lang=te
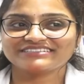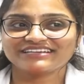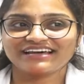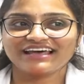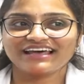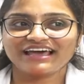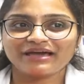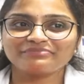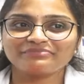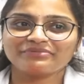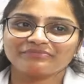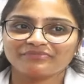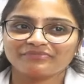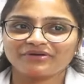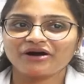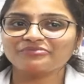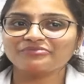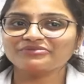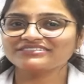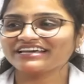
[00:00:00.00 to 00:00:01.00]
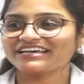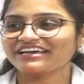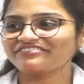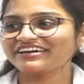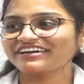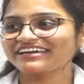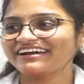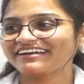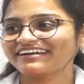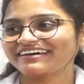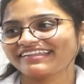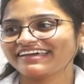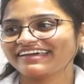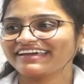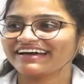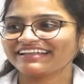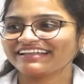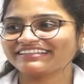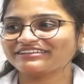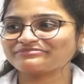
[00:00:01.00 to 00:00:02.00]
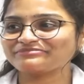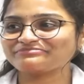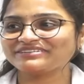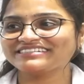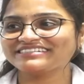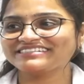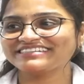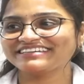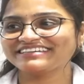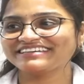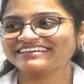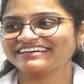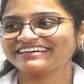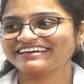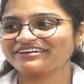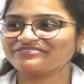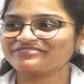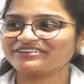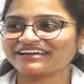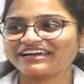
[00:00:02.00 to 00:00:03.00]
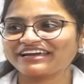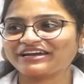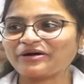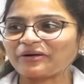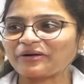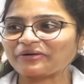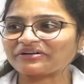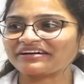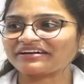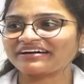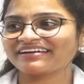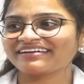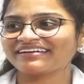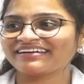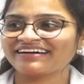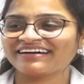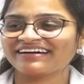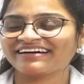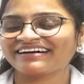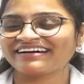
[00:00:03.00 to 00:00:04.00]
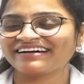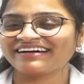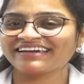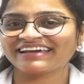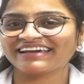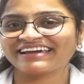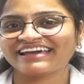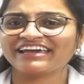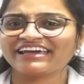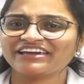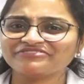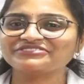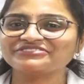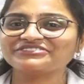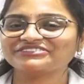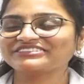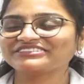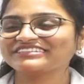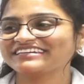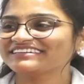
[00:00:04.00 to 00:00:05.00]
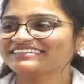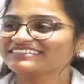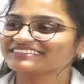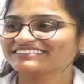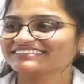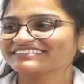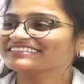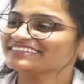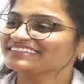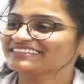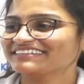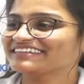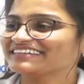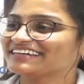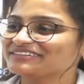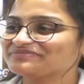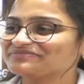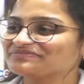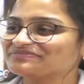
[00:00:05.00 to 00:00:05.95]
చాలా హ్యాపీ బాబు సేవ్ అయ్యాడు కదా ఇంకా అంతకు మించి ఎవరికి ఏ డాక్టర్ కన్నా ఇంకా ఏముంటుంది యా